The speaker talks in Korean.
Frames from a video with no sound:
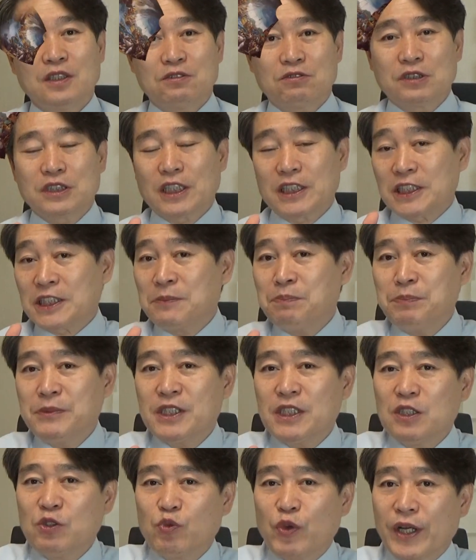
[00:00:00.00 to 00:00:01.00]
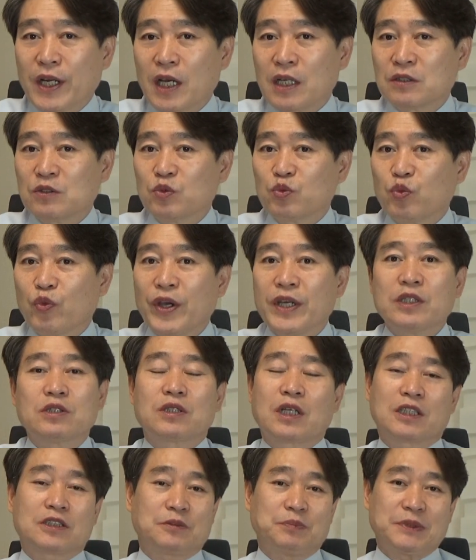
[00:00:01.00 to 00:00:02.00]
우리가 임진왜란은 왜
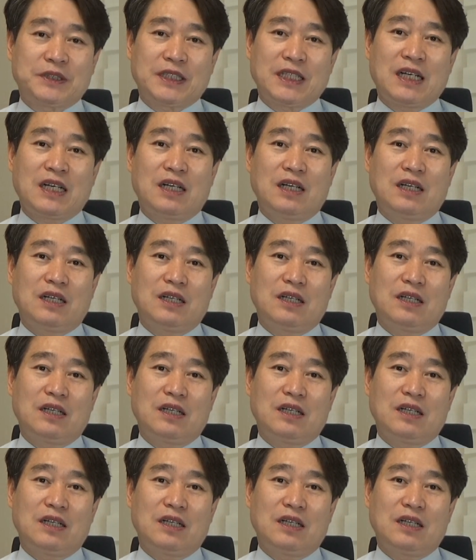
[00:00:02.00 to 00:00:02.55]
일어났습니까?